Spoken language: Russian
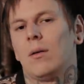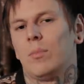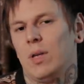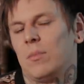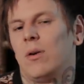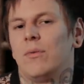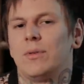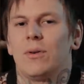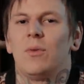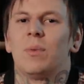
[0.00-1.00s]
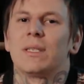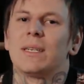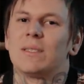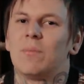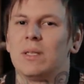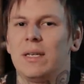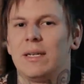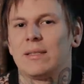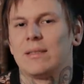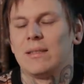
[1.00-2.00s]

понимаю, второй подкаст подряд